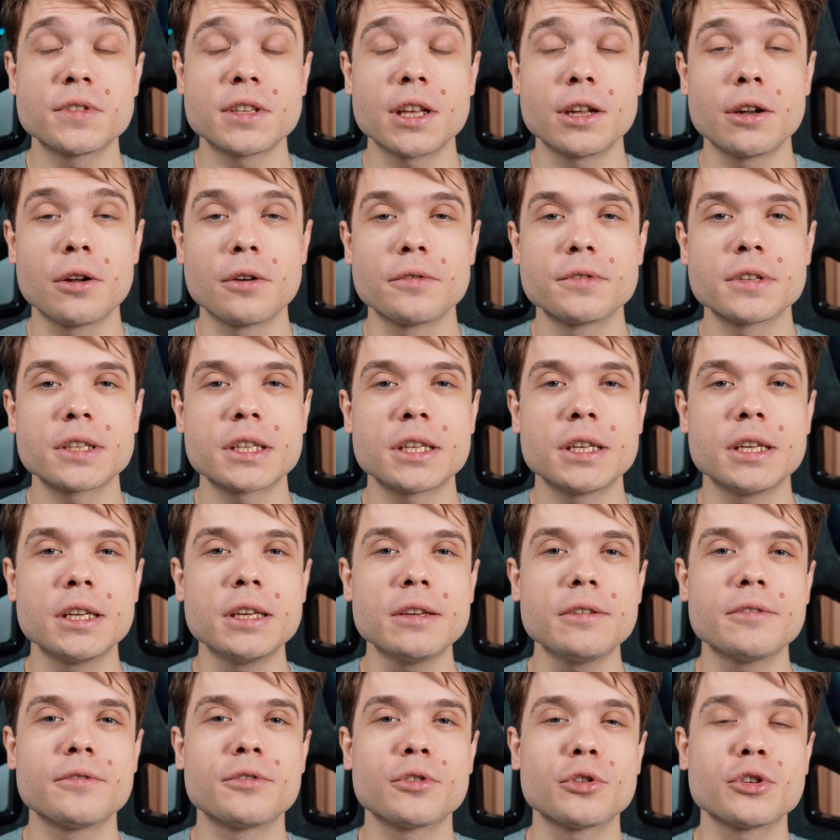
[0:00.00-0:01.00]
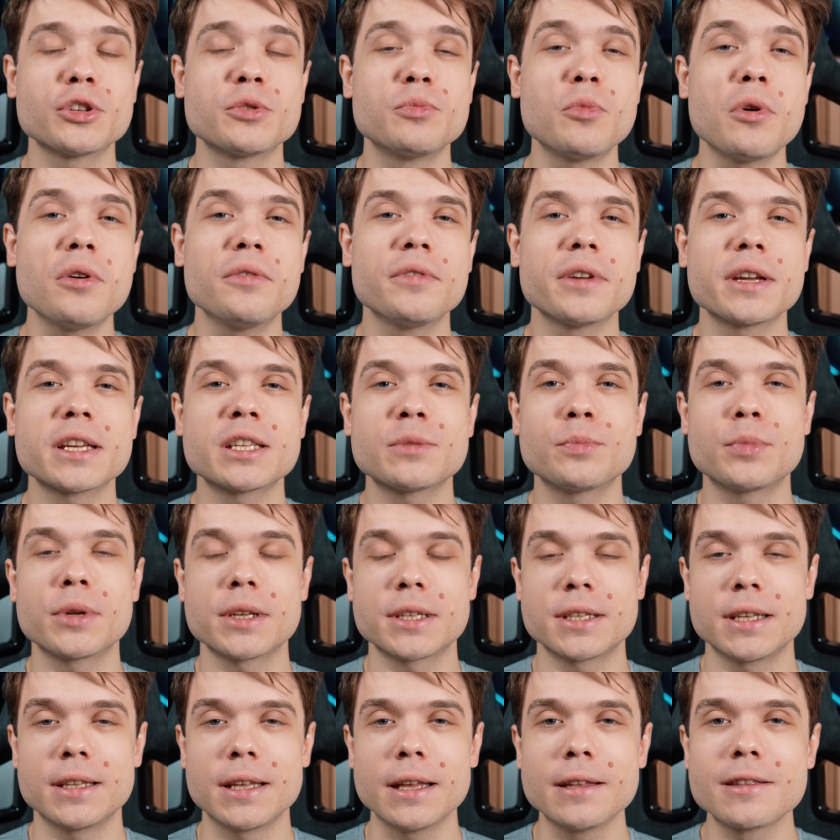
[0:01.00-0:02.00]
Stanowski w rozmowie z
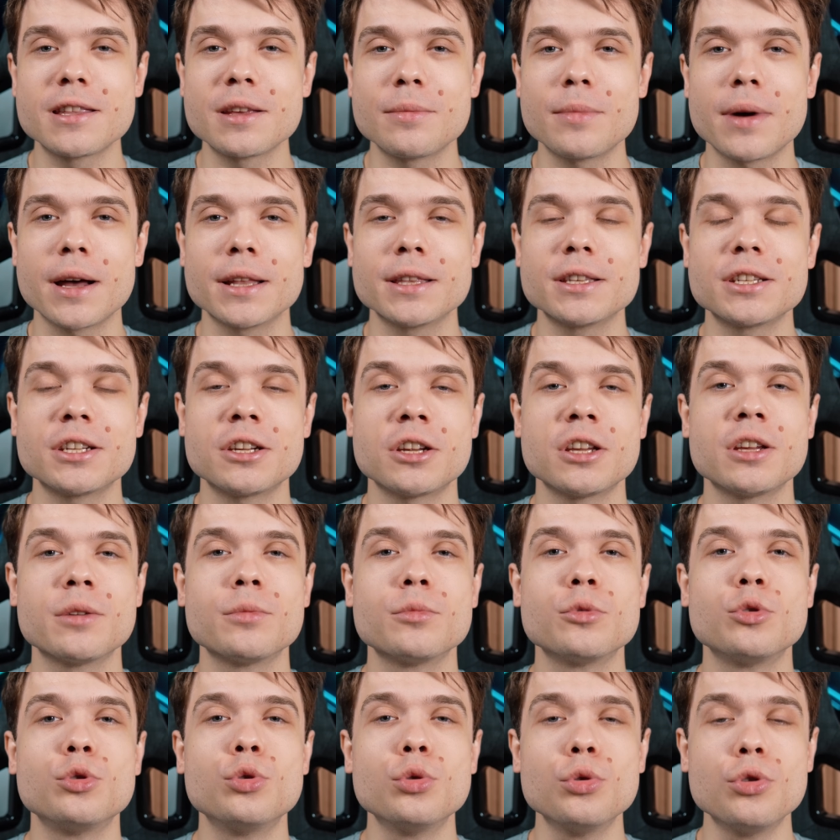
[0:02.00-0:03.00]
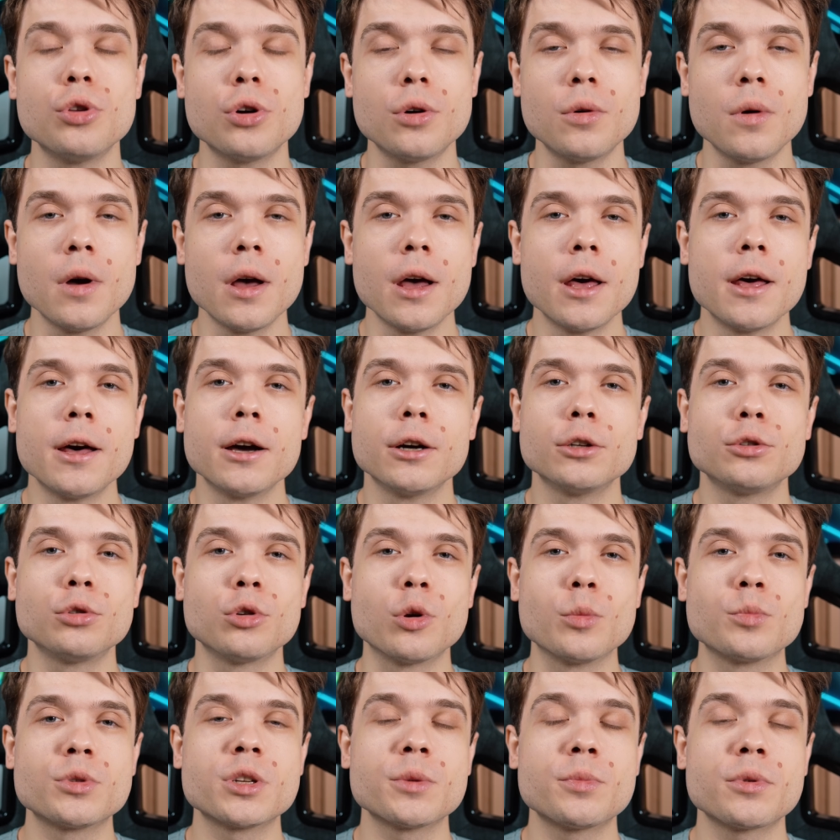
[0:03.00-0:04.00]
prezydentem Andrzejem Dudą,
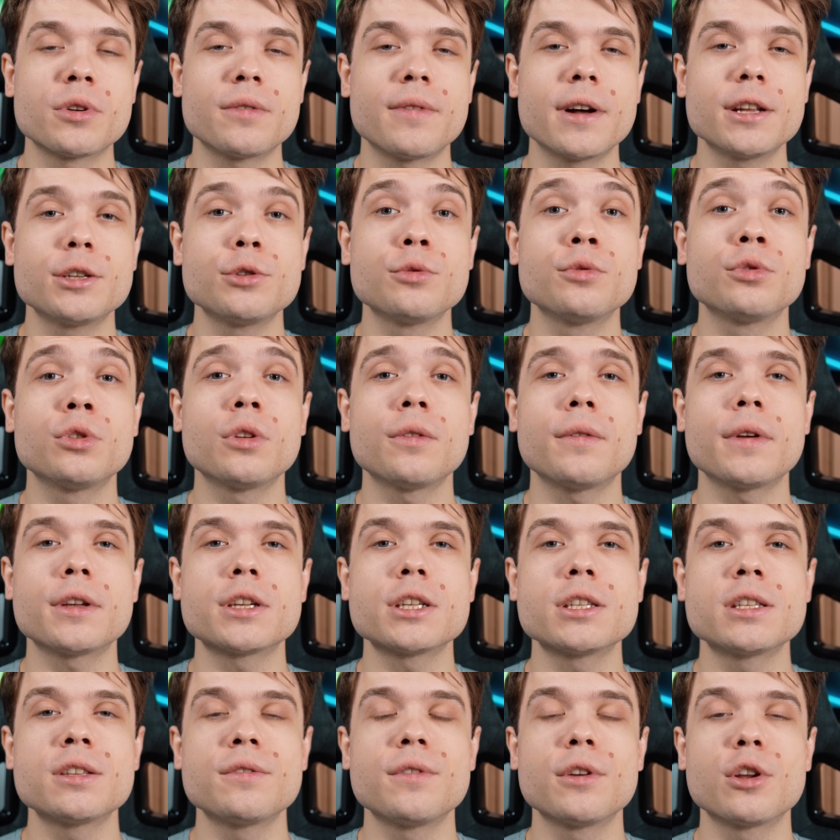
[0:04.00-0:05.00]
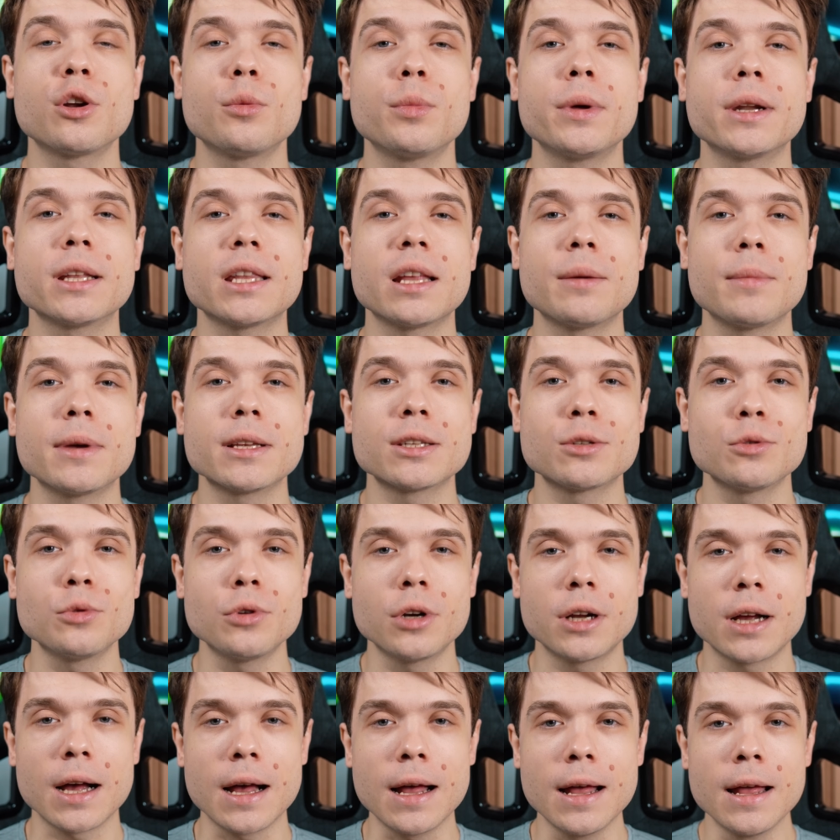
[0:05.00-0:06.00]
którą przeprowadził w towarzystwie Roberta
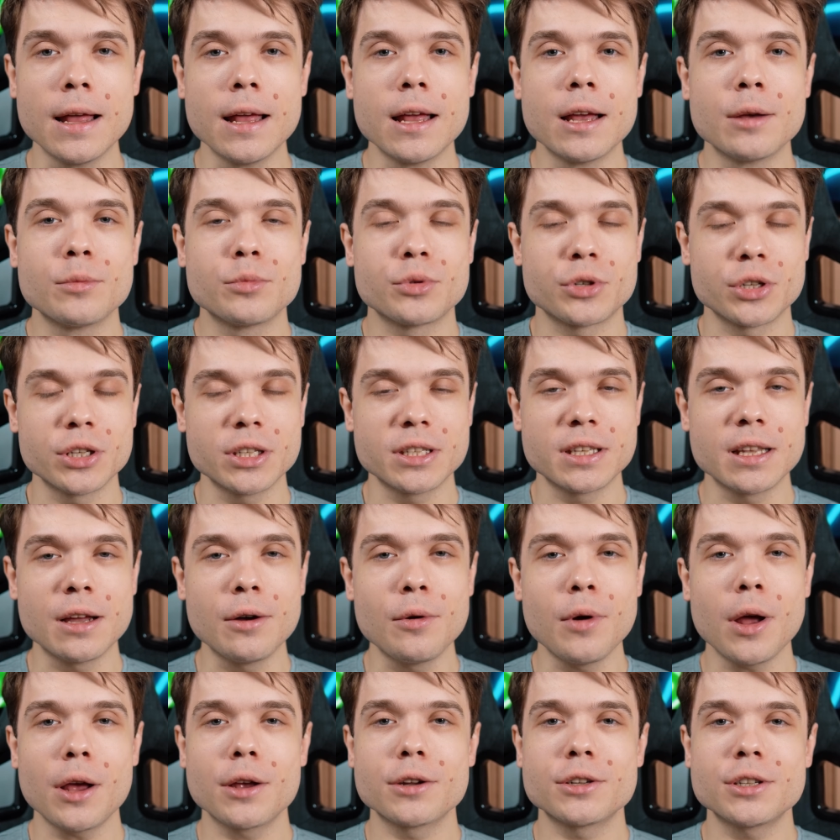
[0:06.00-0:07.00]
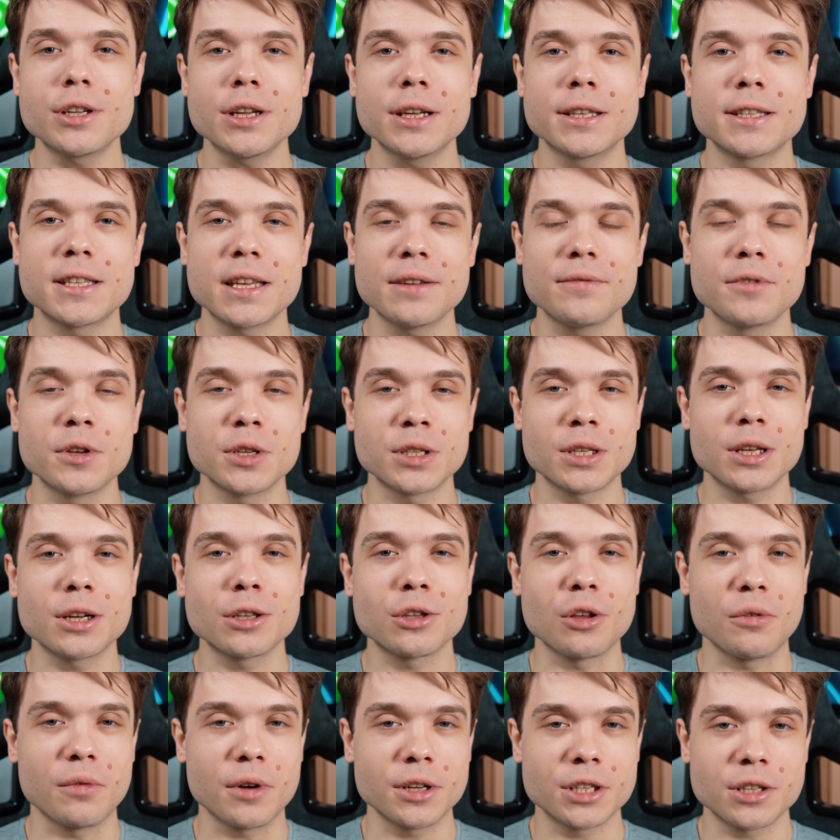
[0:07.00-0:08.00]
Mazurka, przyznał, że chce
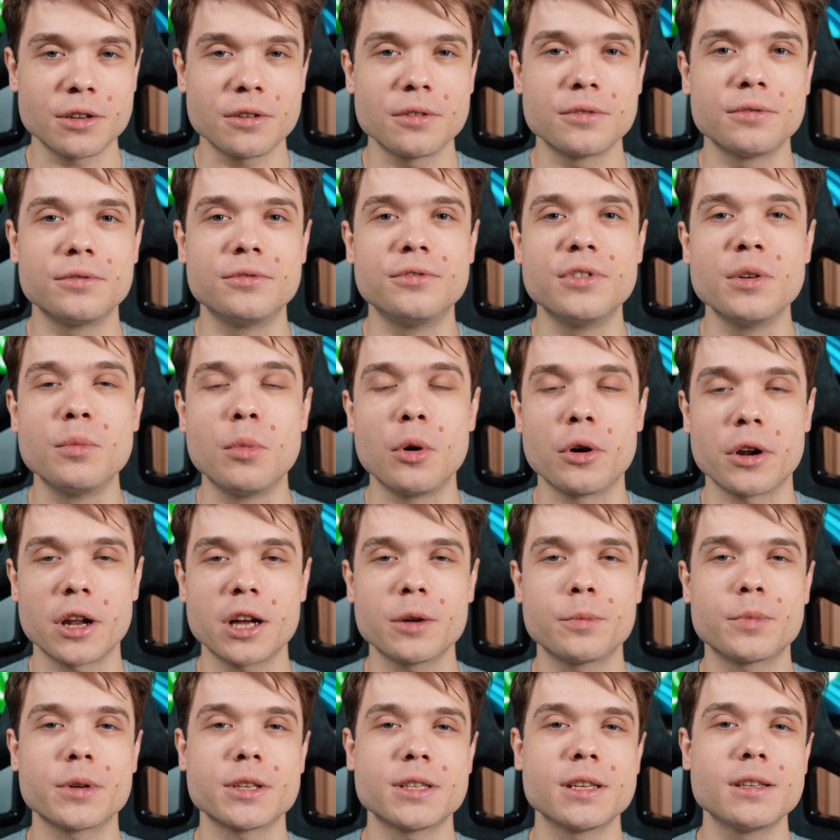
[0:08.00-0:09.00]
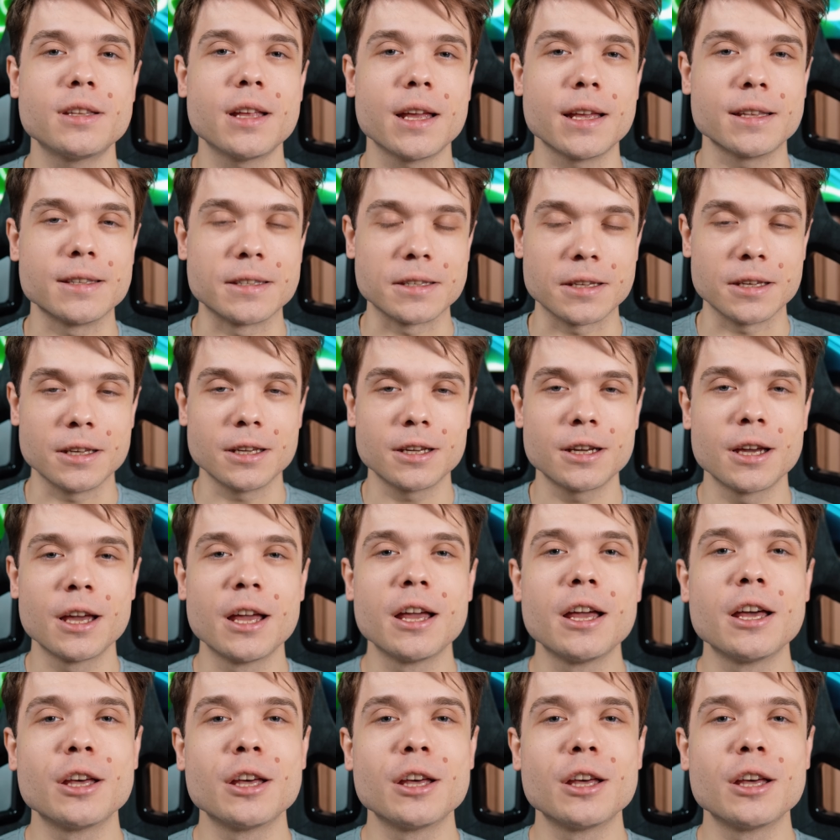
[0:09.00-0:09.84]
wystartować w wyborach prezydenckich.